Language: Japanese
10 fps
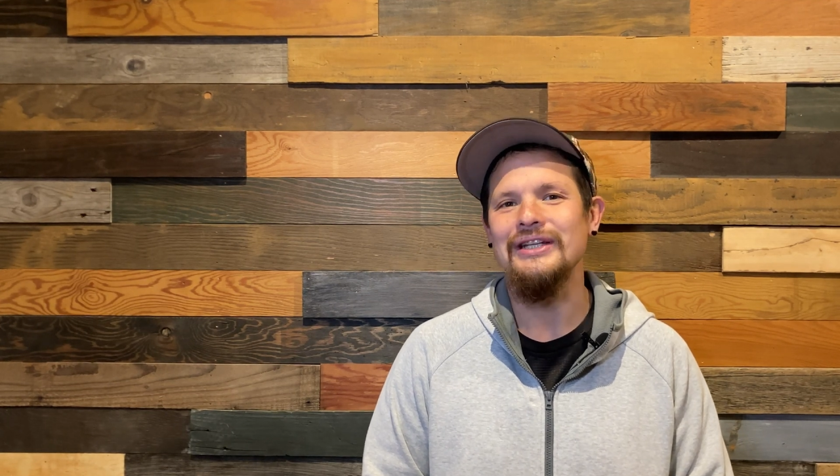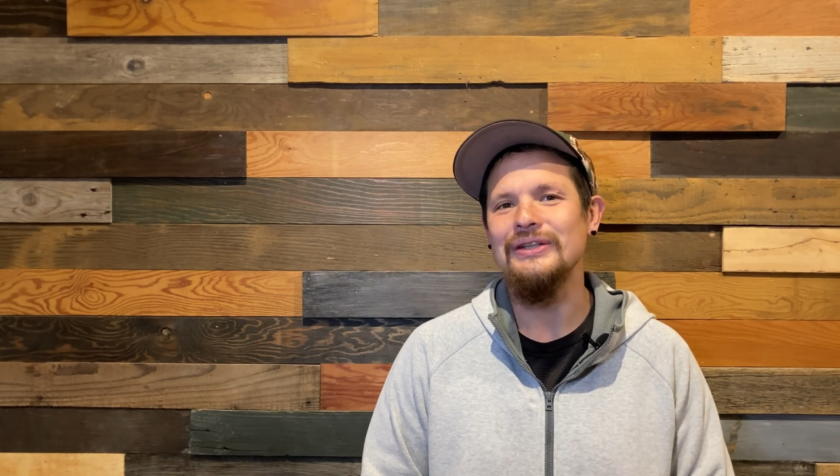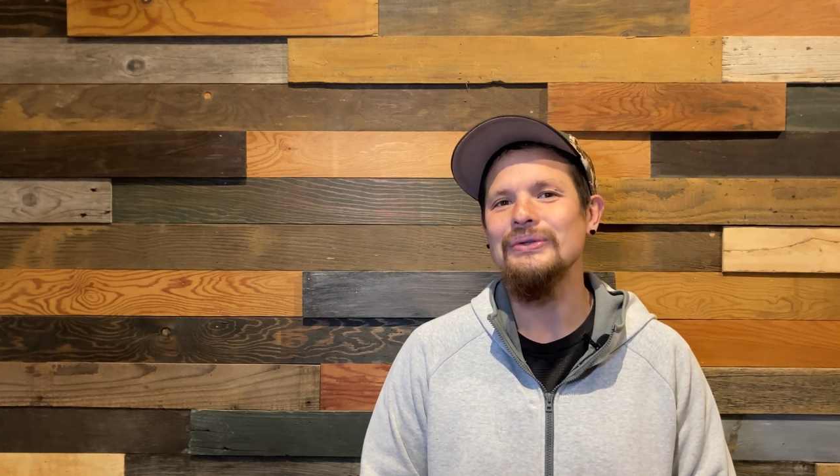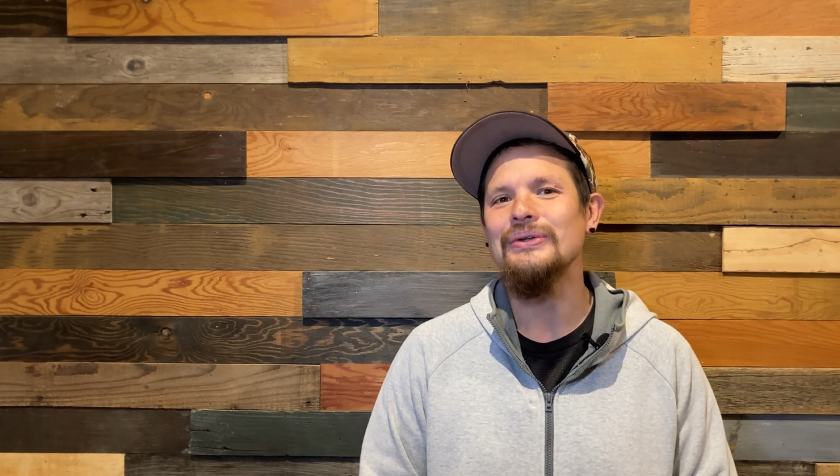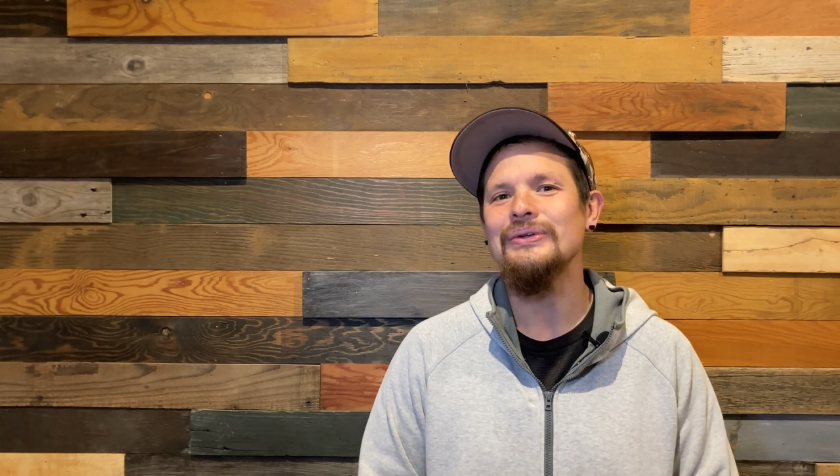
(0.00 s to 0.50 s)
に
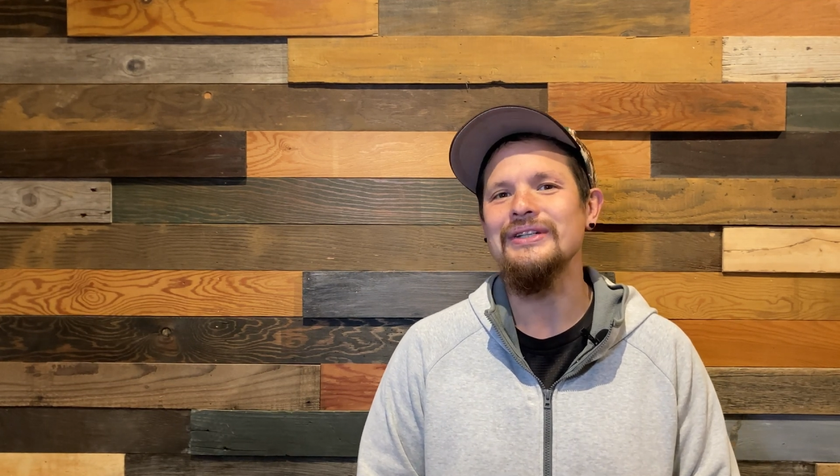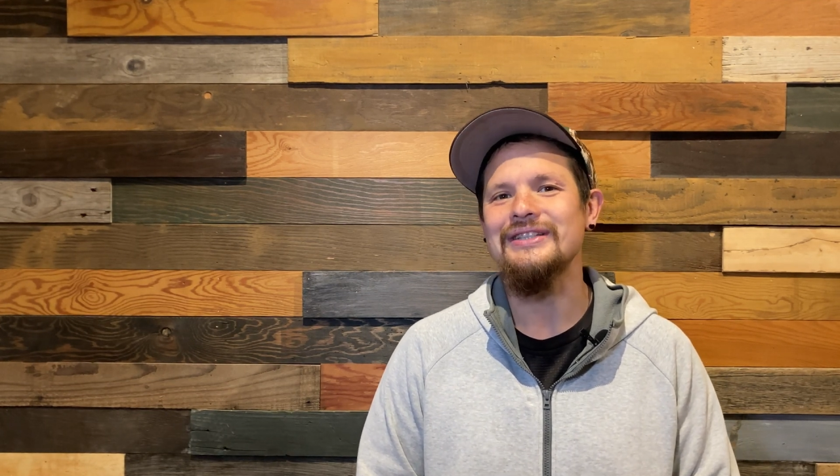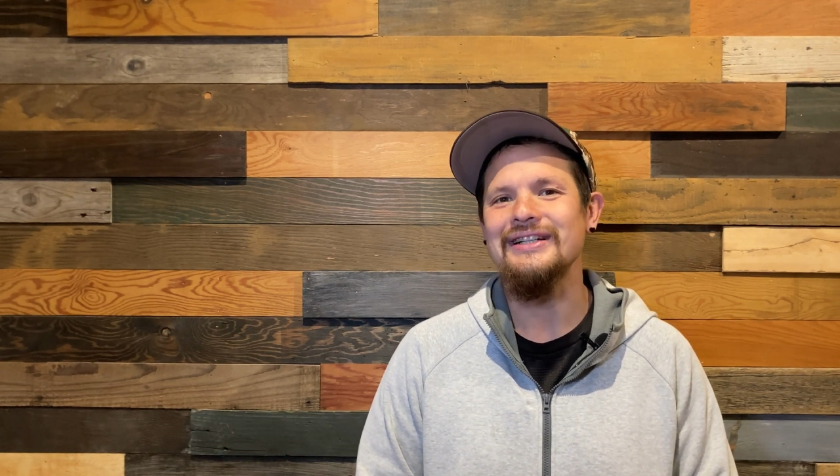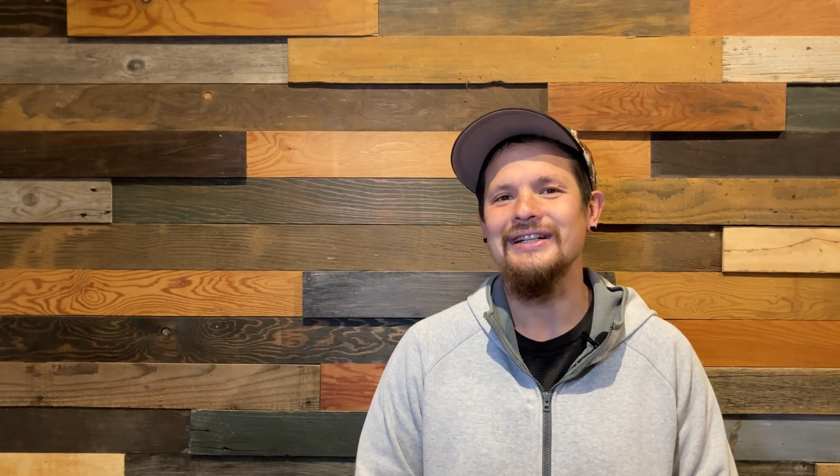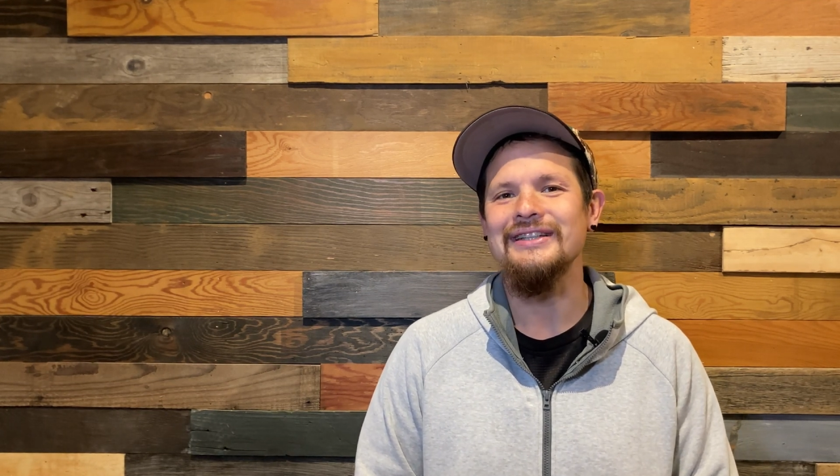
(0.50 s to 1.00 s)
どのように
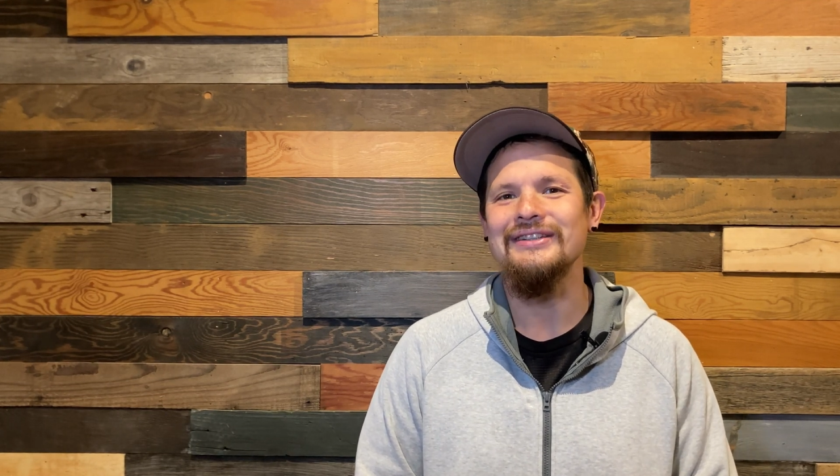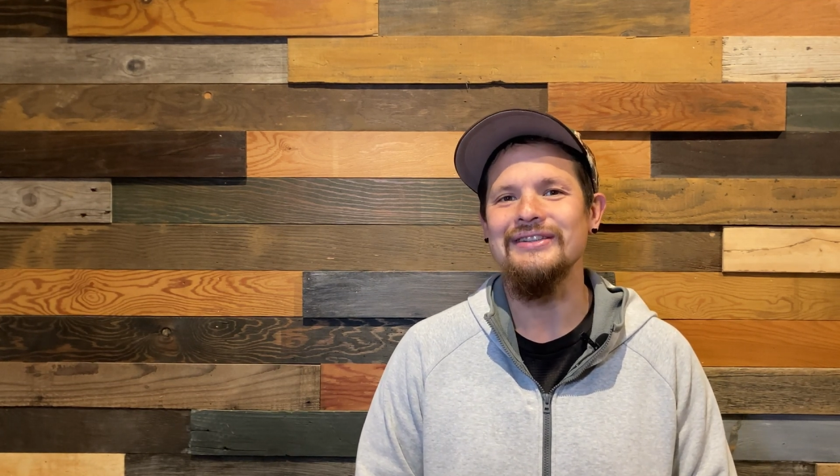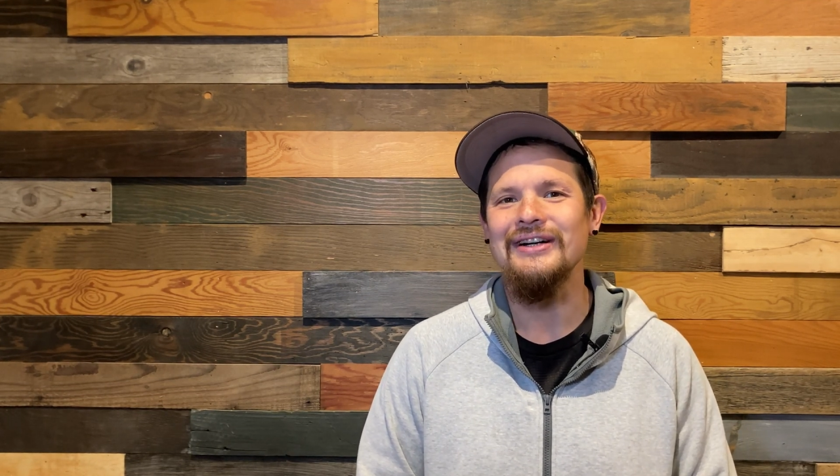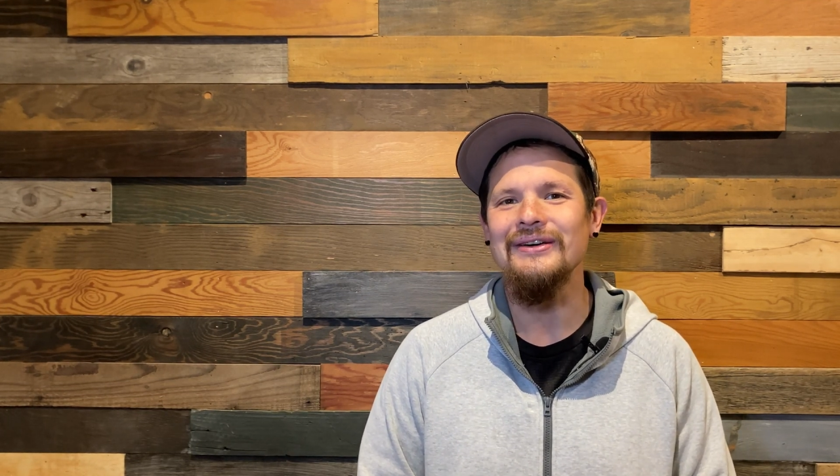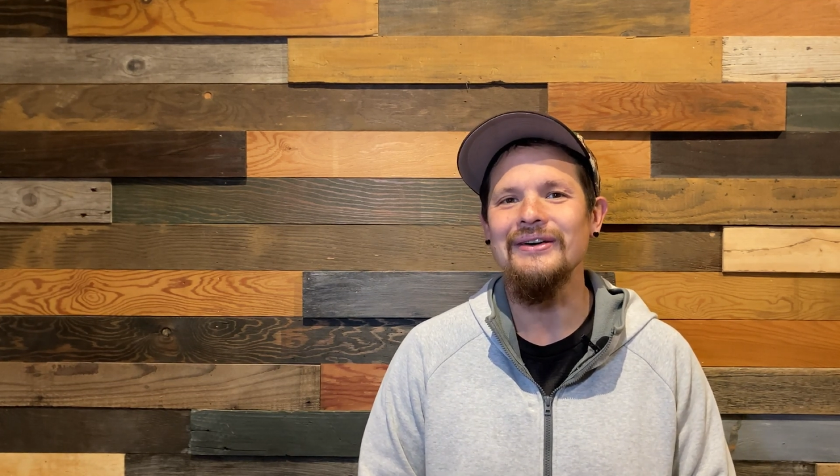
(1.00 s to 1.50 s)
つながってい
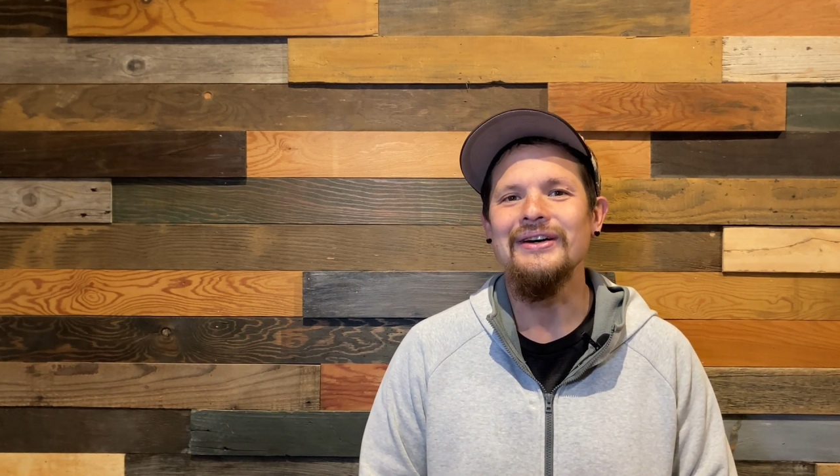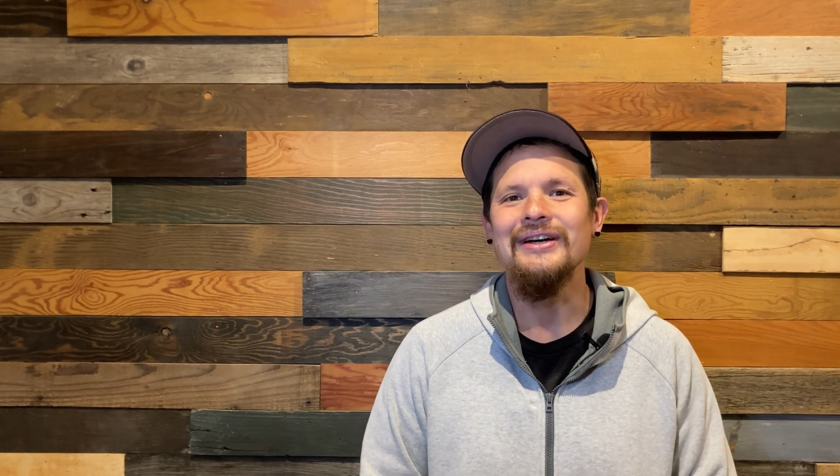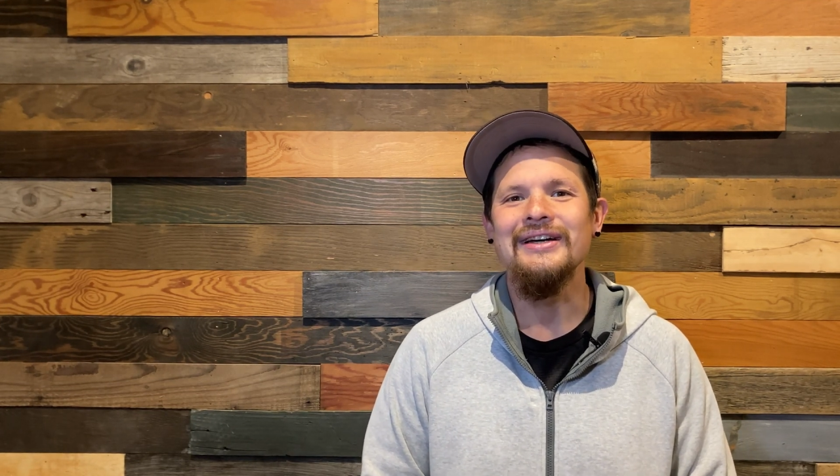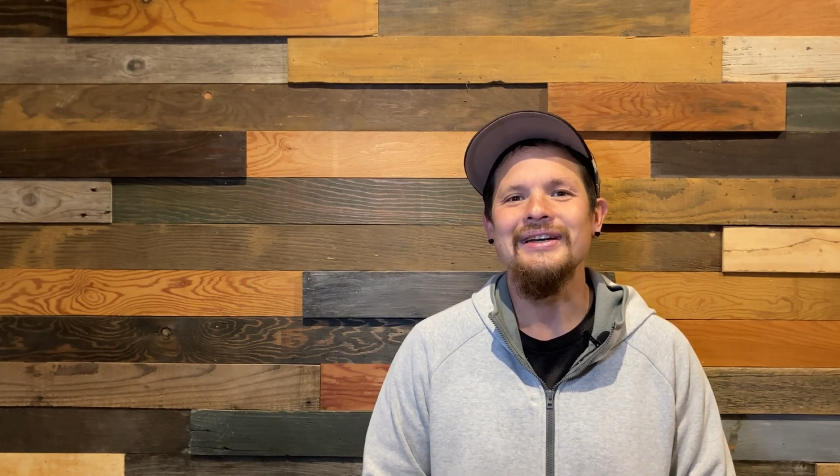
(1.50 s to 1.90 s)
るかを